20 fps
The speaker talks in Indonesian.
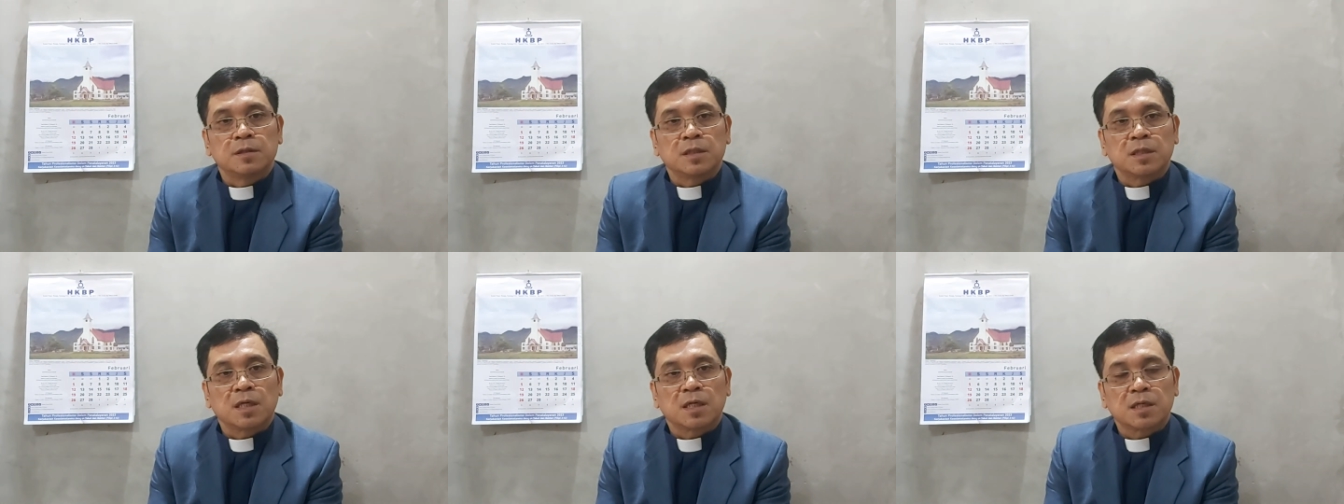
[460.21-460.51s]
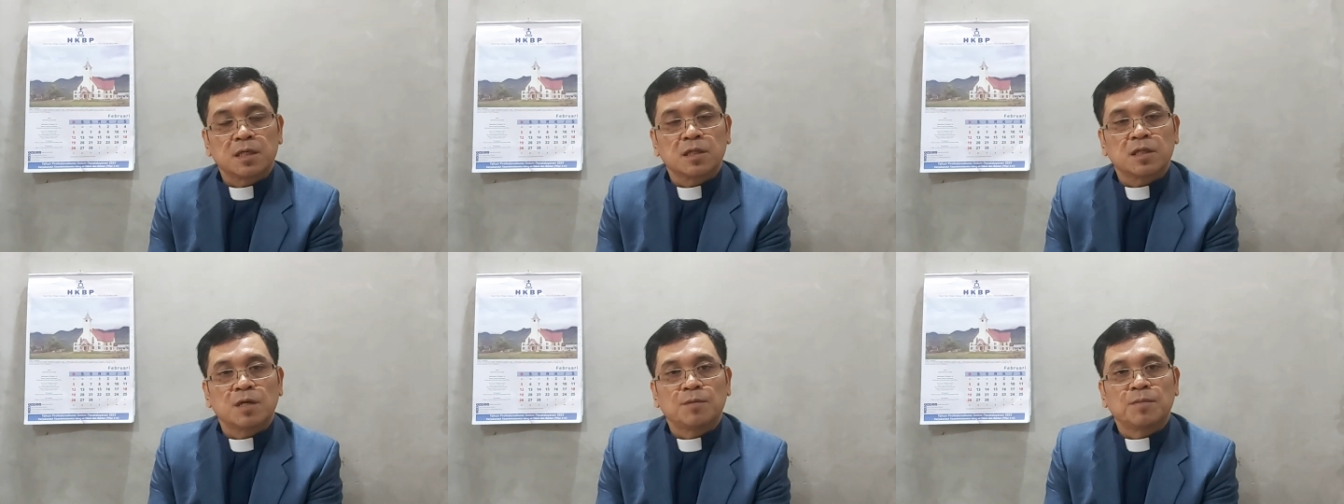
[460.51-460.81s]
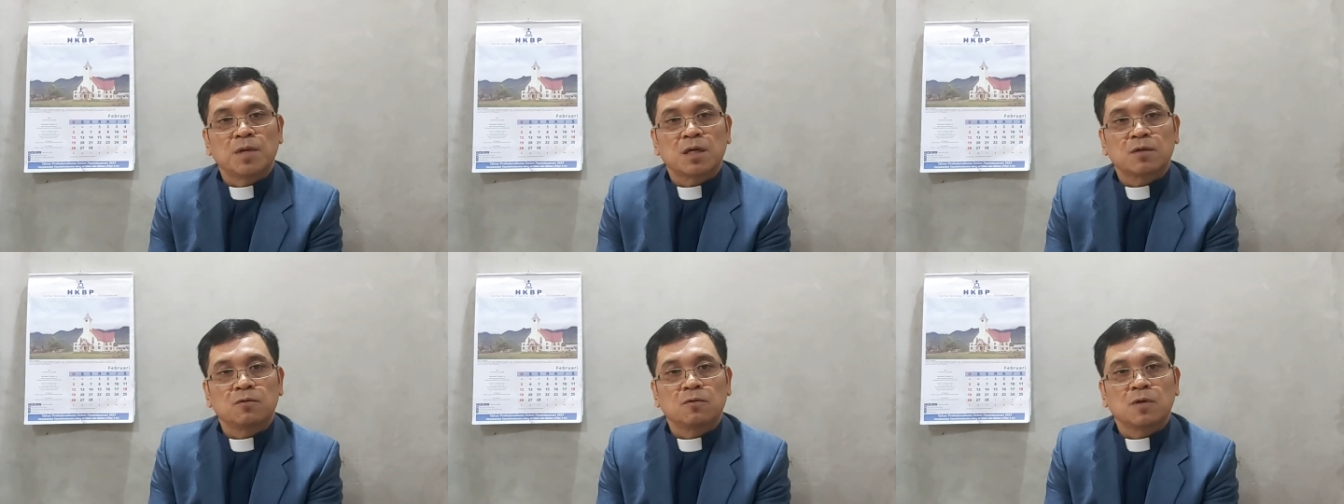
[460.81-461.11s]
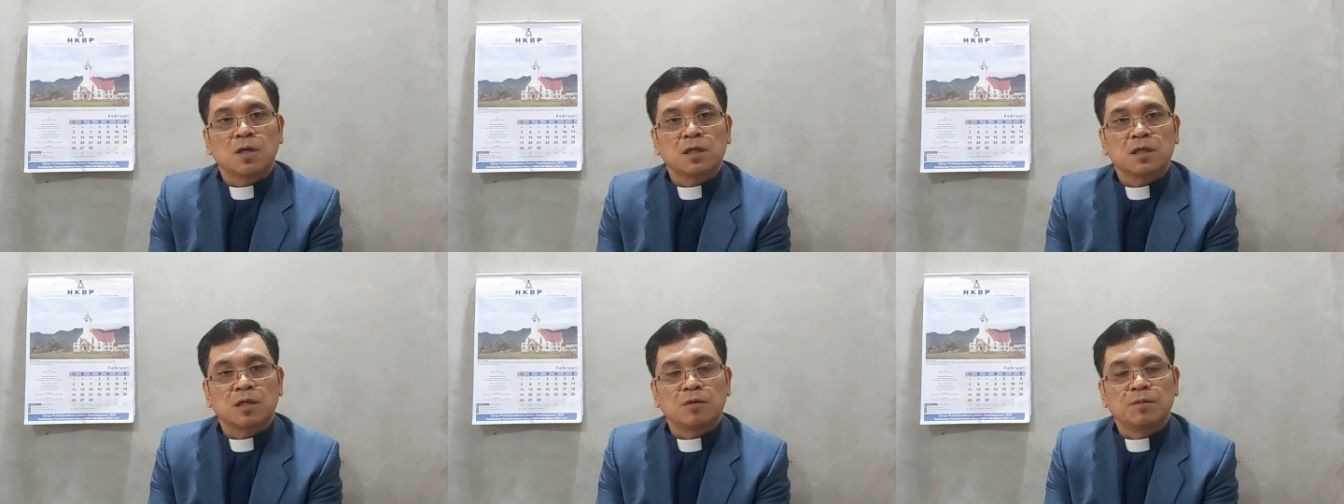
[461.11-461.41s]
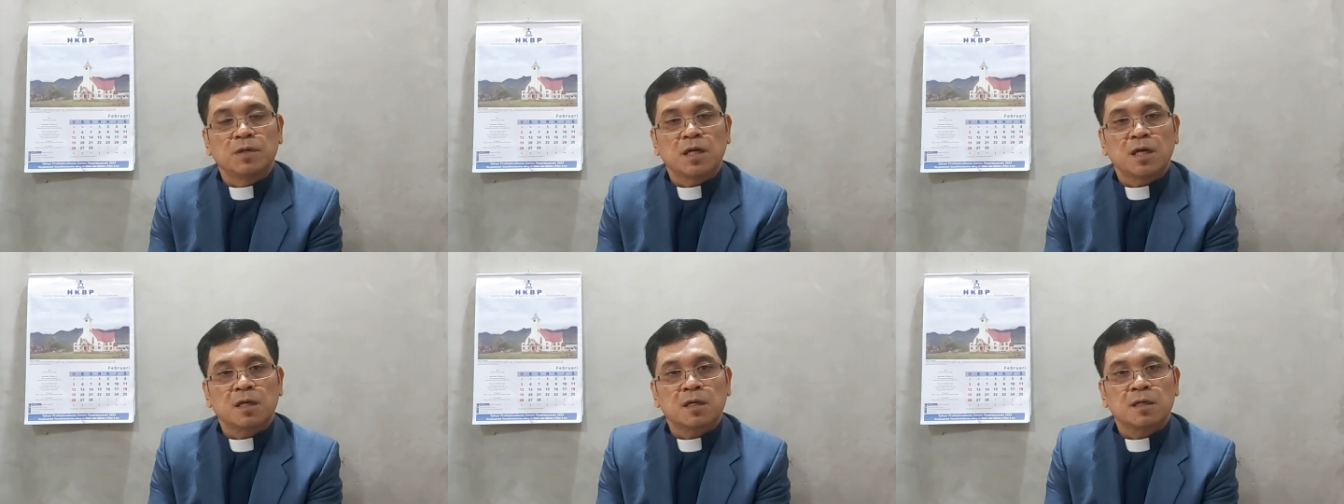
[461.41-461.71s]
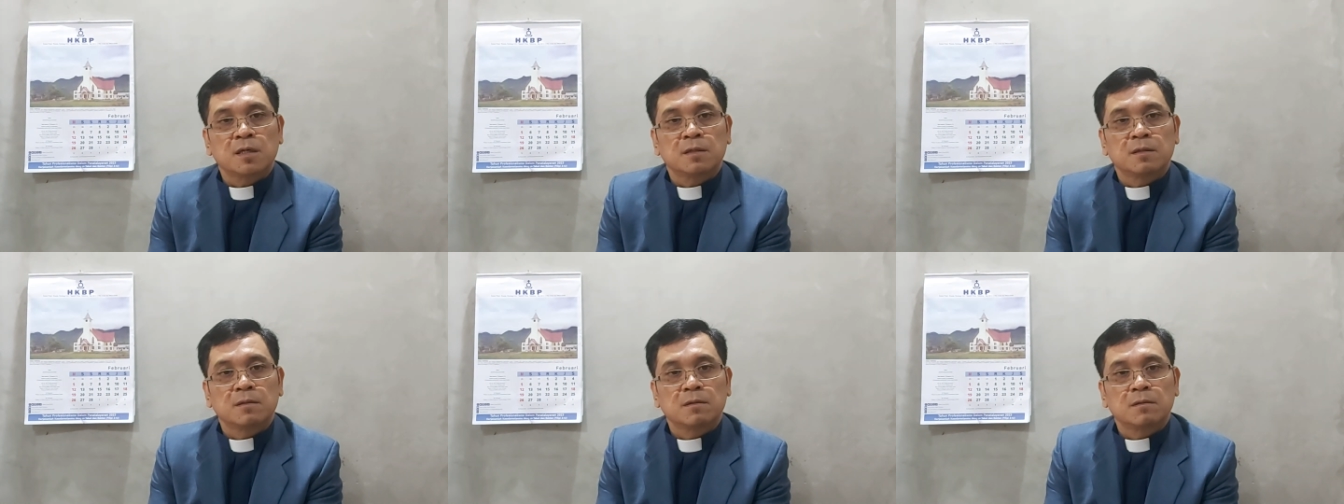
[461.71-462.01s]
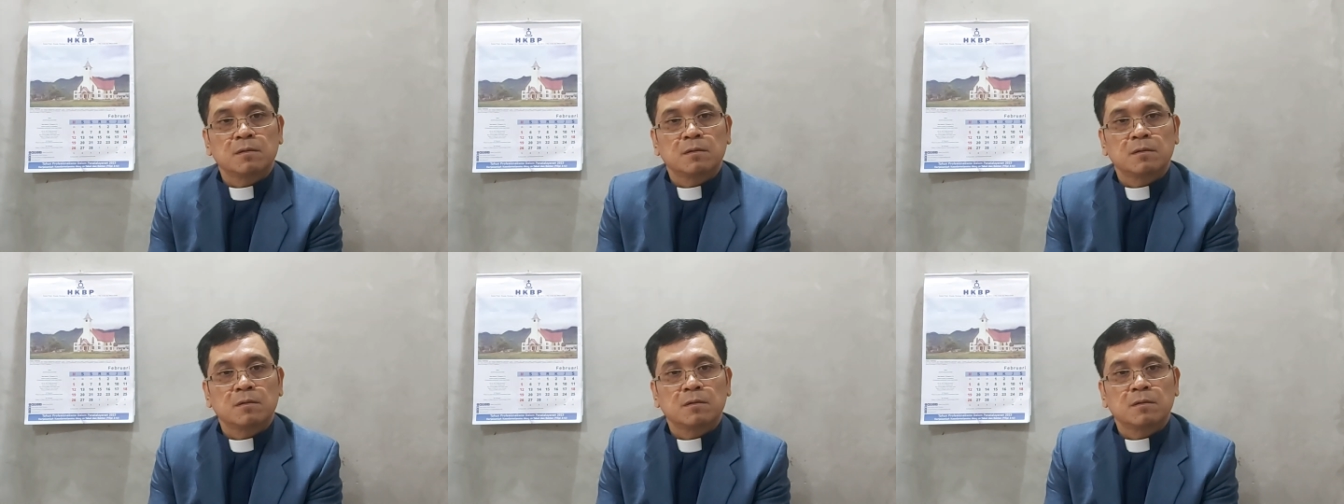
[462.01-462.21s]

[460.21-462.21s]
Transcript: Jika kita melakukan kebenaran,